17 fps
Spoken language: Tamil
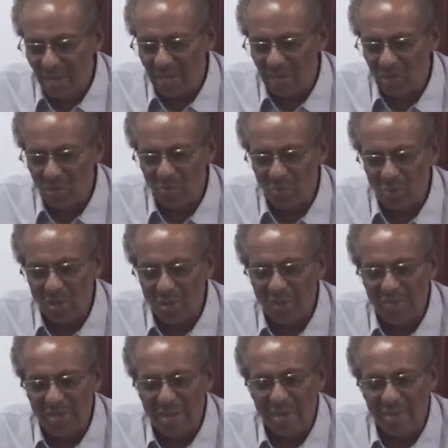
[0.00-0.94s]
அது ஒரு புதிய
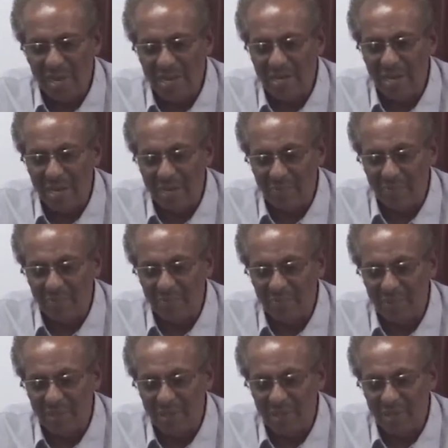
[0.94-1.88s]
விடயம் அல்ல
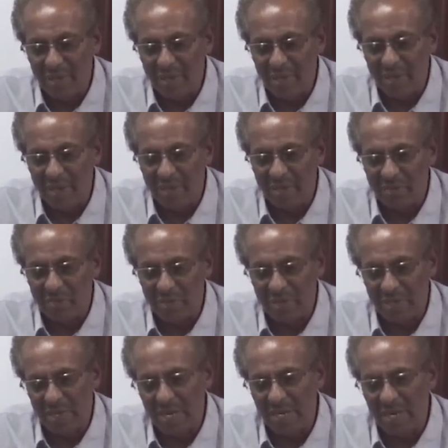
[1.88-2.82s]

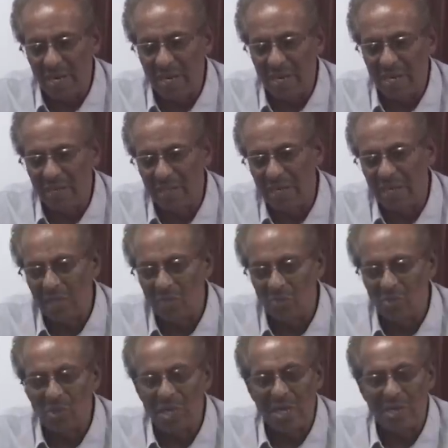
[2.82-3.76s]
சுதந்திரன் இதற்கு
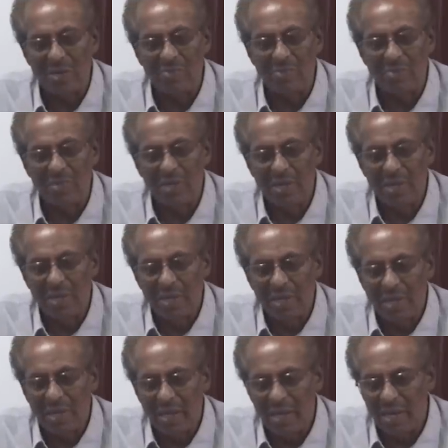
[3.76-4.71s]
முன்னரும்
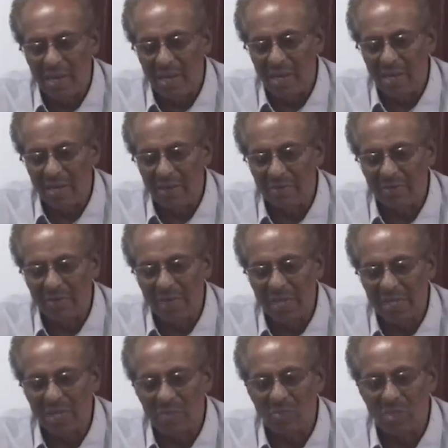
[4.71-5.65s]

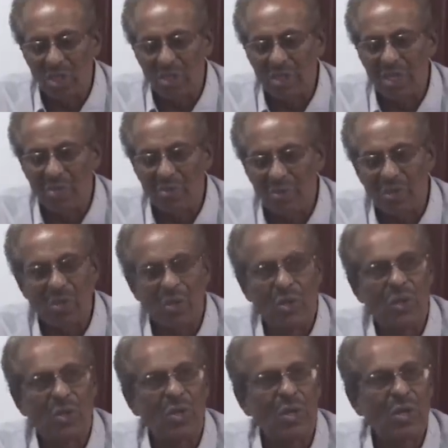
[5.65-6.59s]
தேர்தல் முடிந்ததும் ஒரு
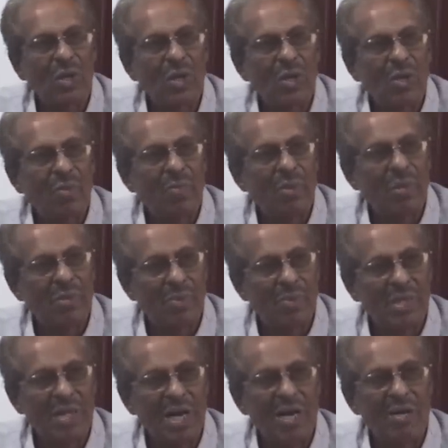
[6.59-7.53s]

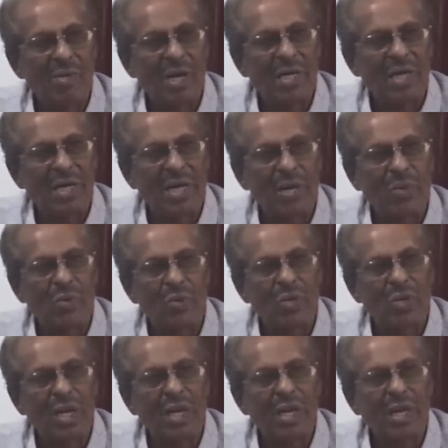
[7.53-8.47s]
பத்திரிகையாளர் மாநாட்டை
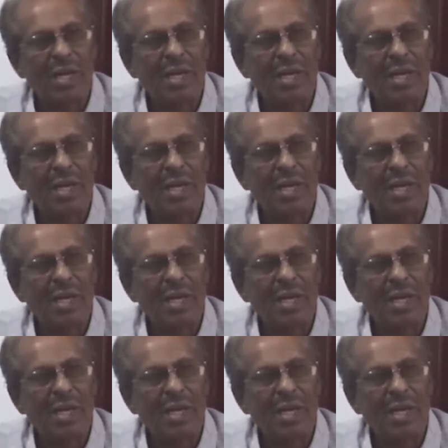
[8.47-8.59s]
கூட்டி